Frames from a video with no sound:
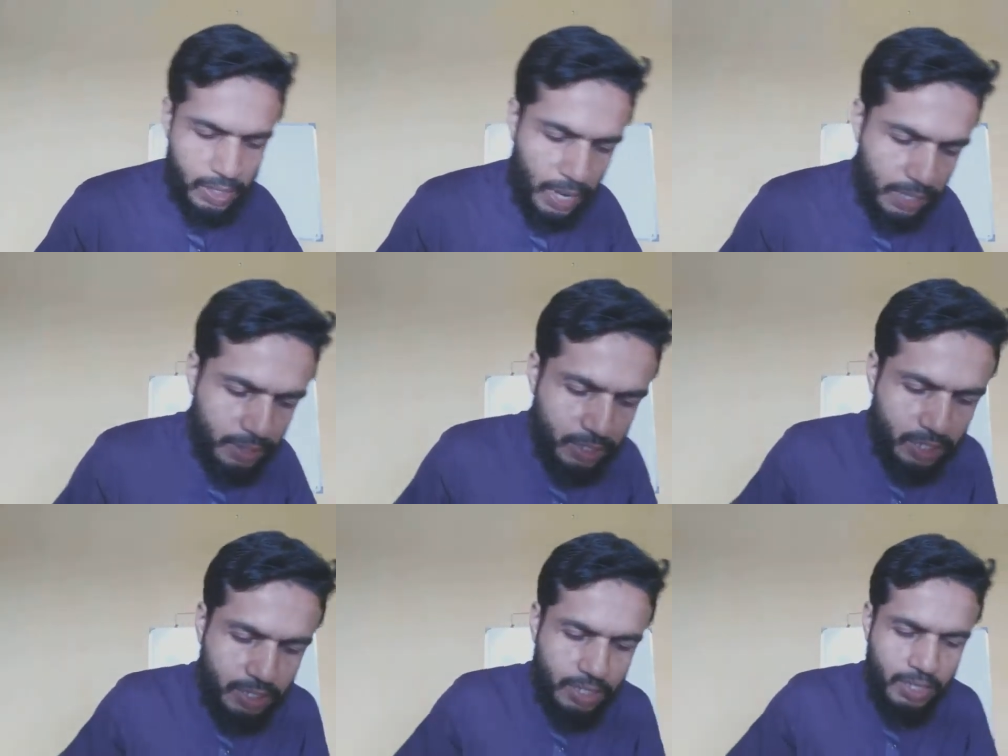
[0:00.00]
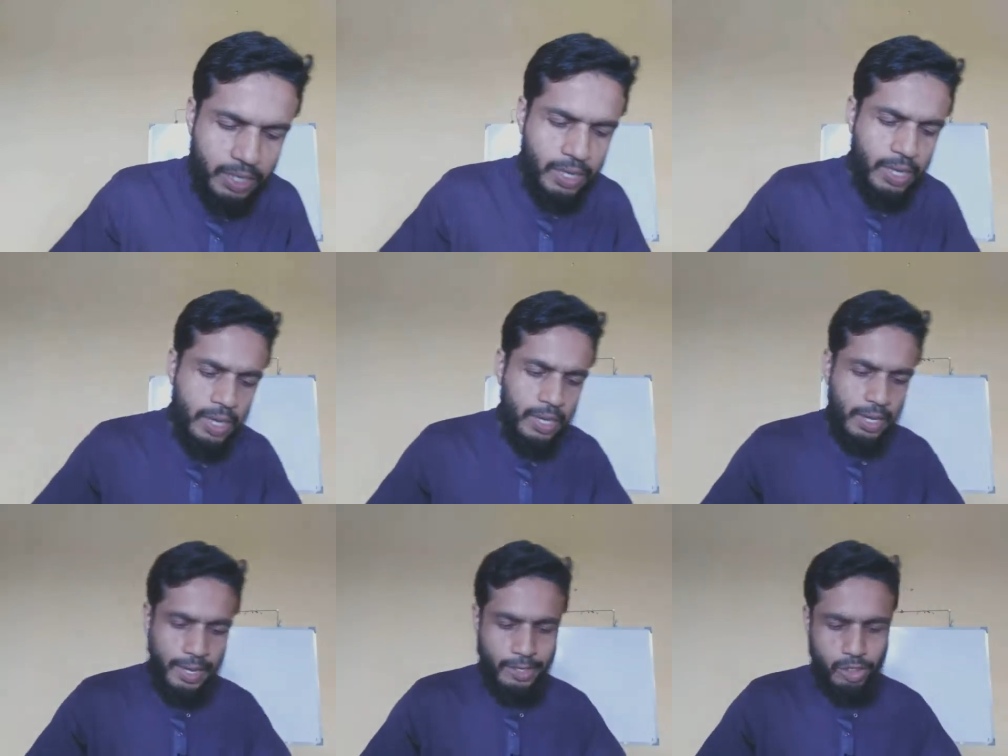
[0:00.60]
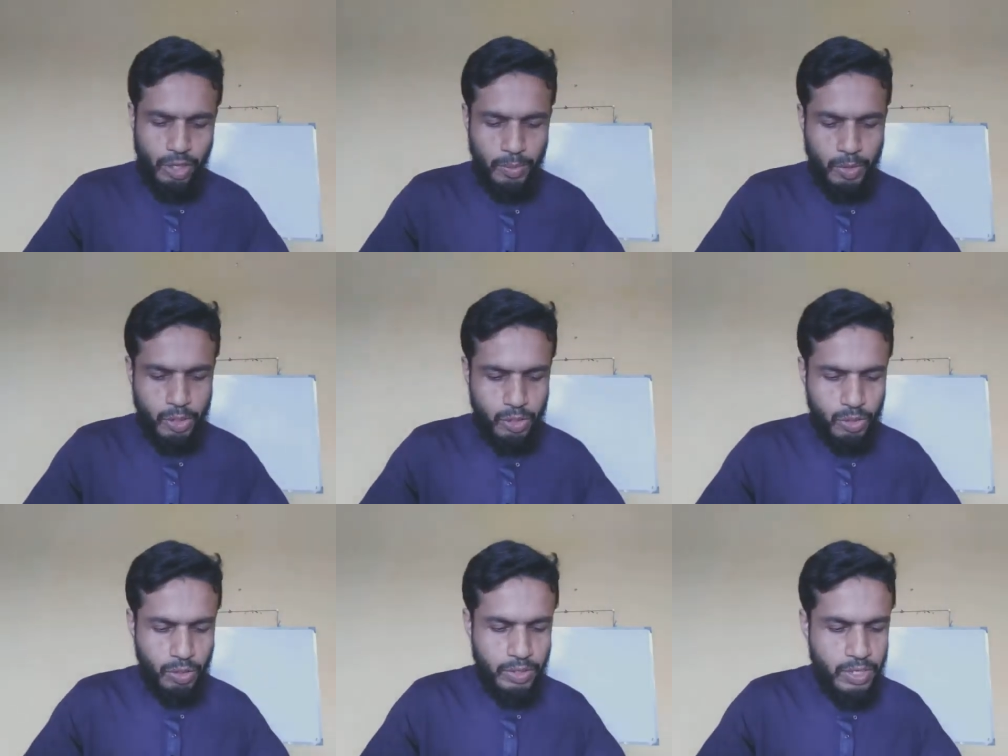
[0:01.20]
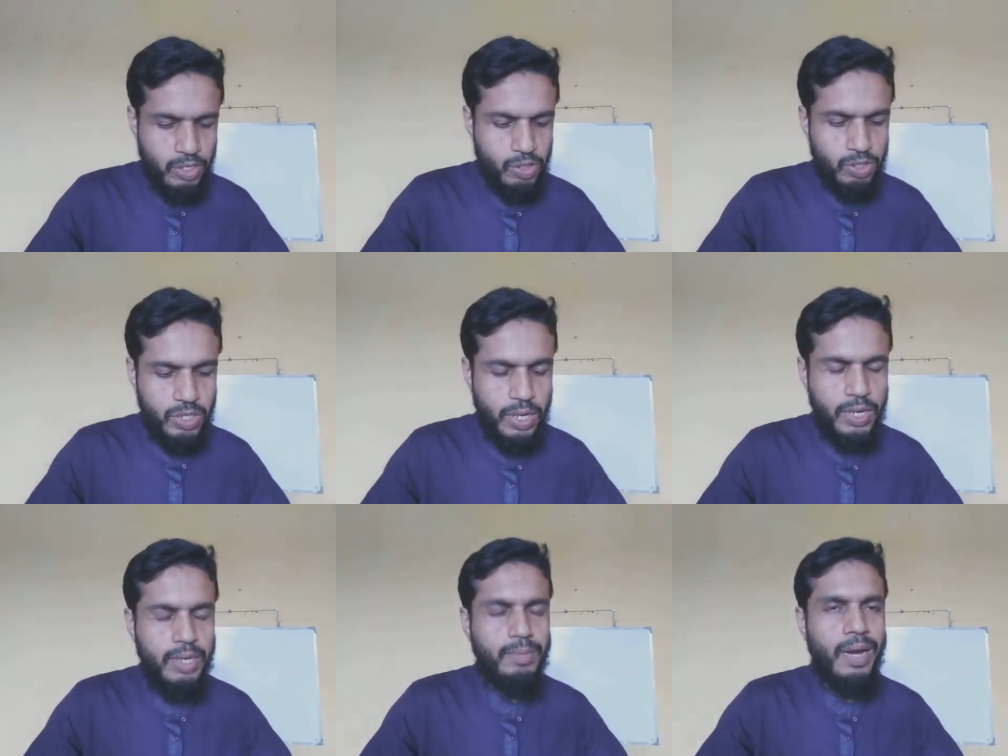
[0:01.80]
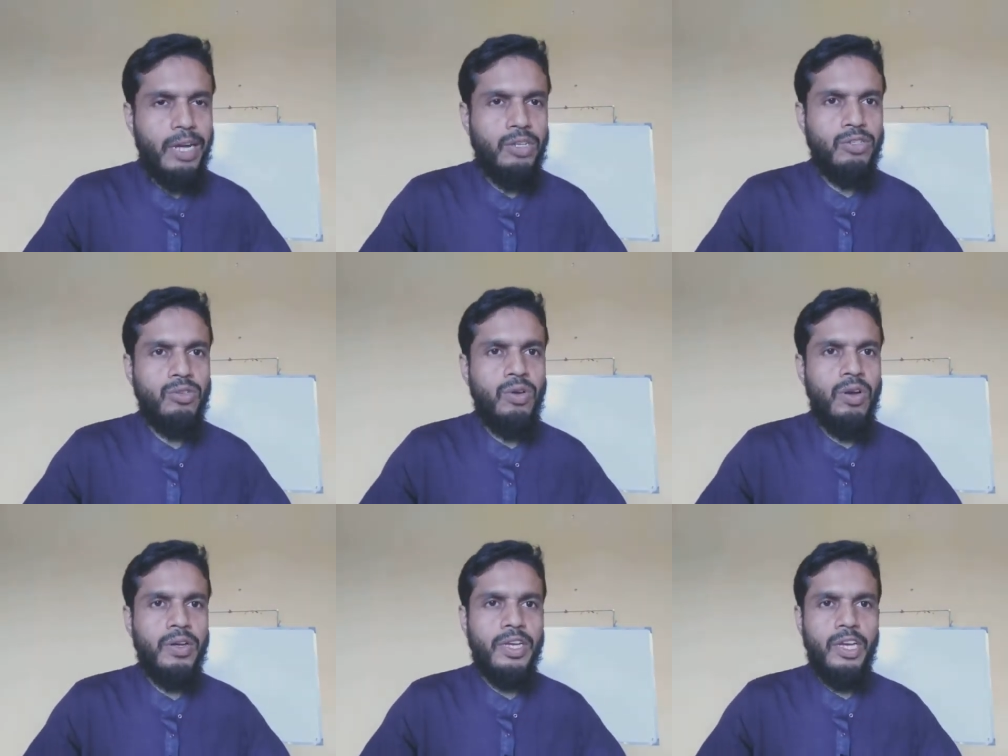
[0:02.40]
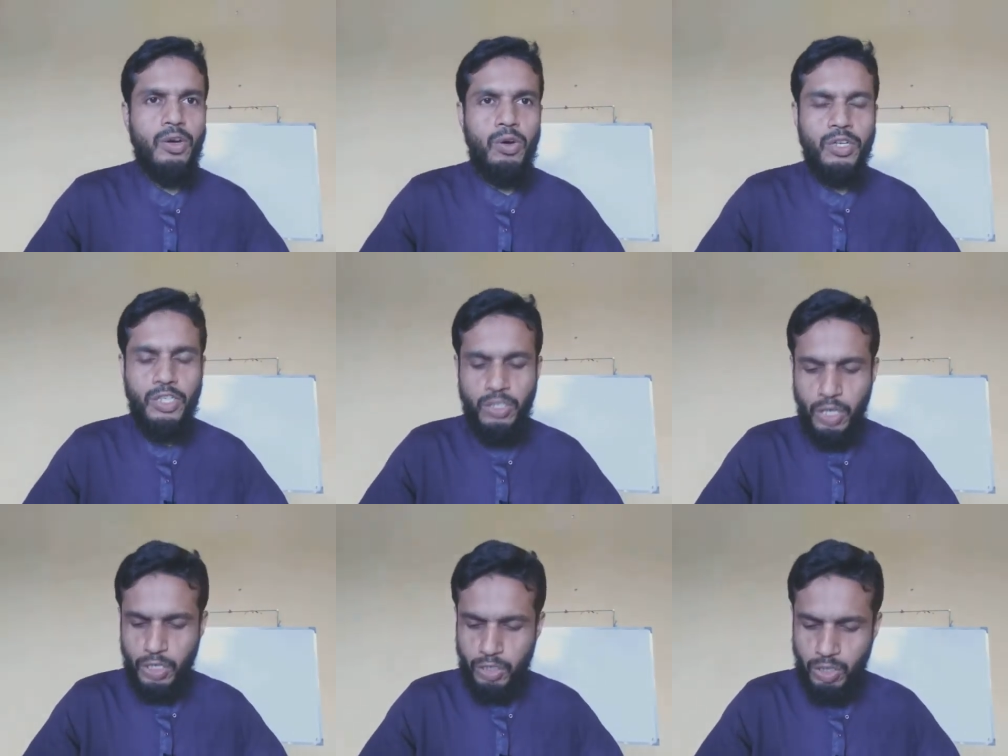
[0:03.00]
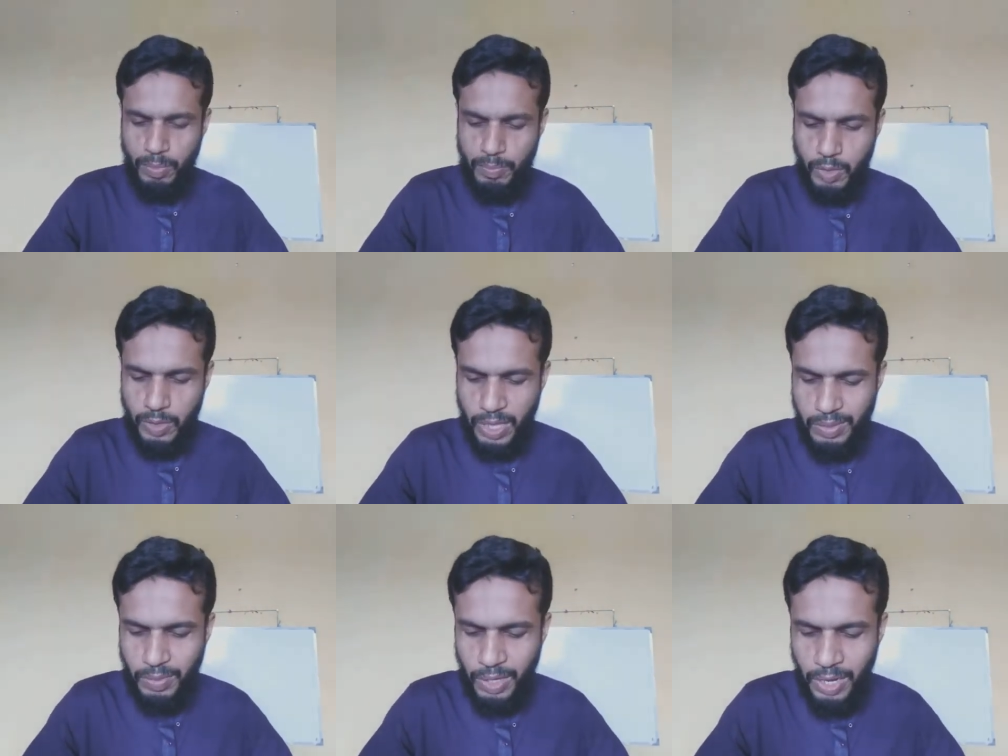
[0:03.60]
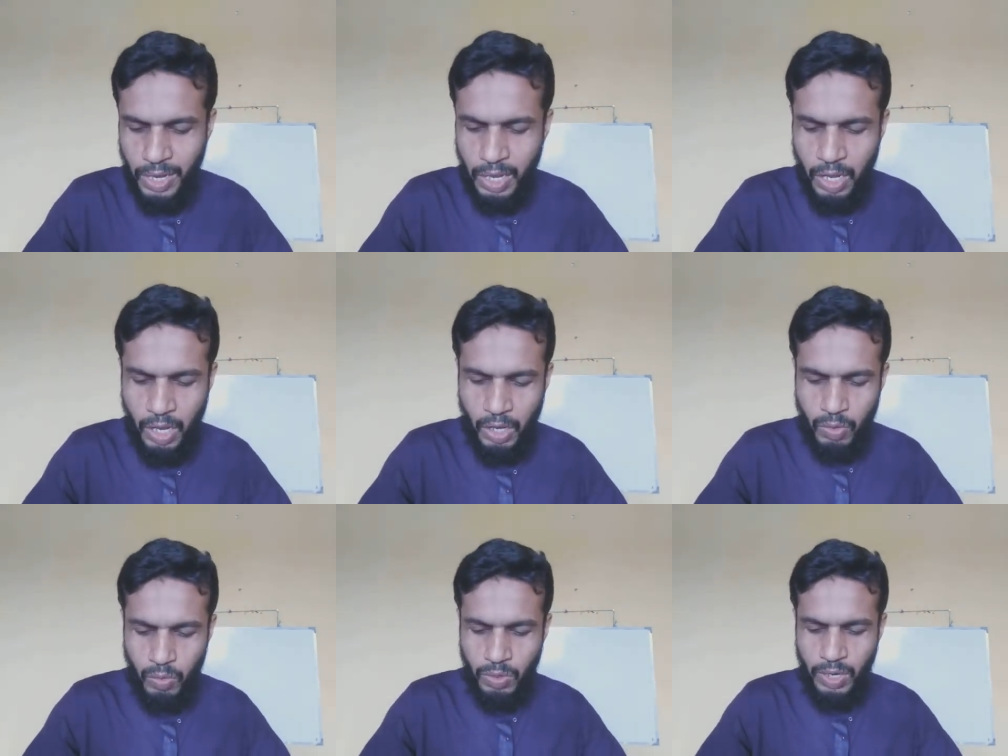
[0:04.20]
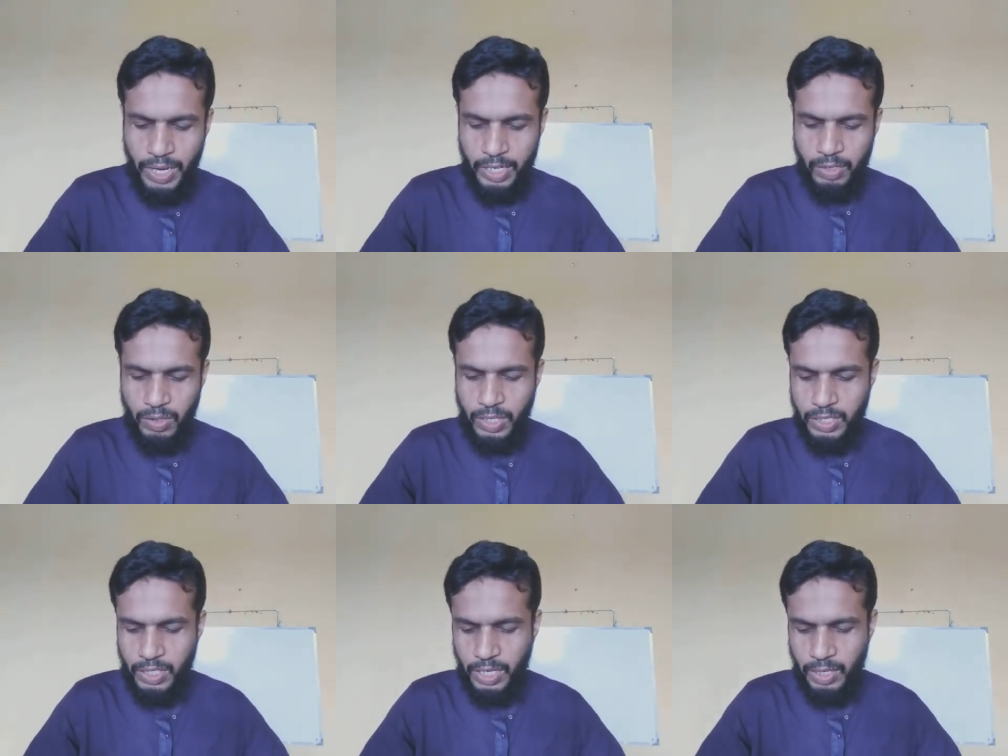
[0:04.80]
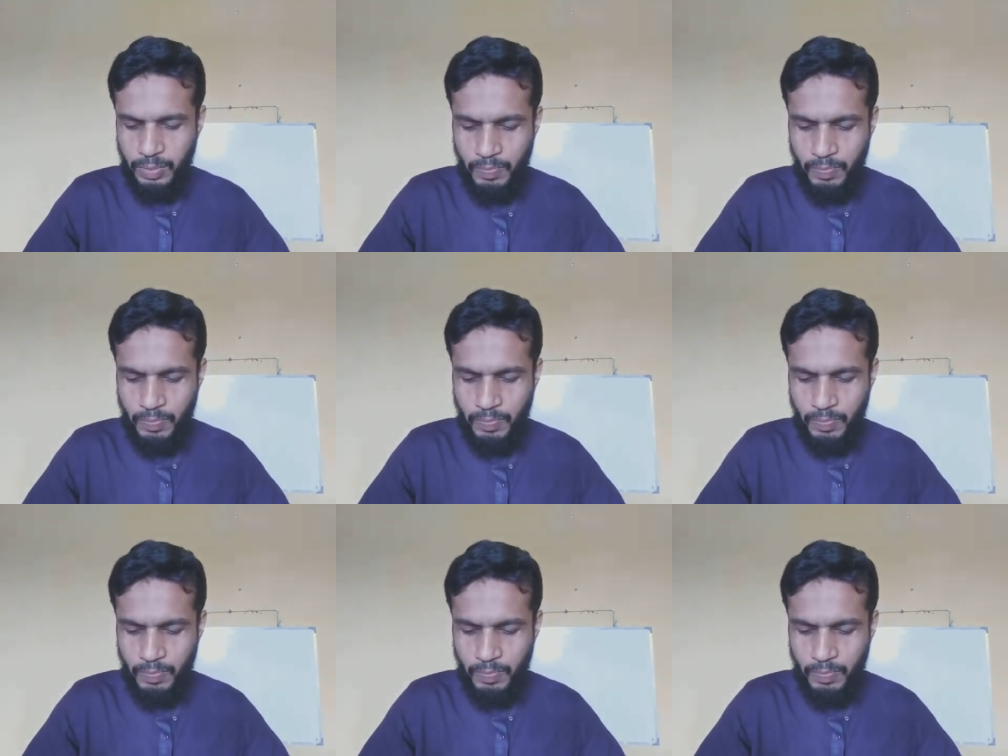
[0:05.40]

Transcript: গান্ধীজি এই সমস্ত নিচু শ্রেণীর মানুষগুলোকে হরিজন সম্প্রদায় বলে উল্লেখ করেছেন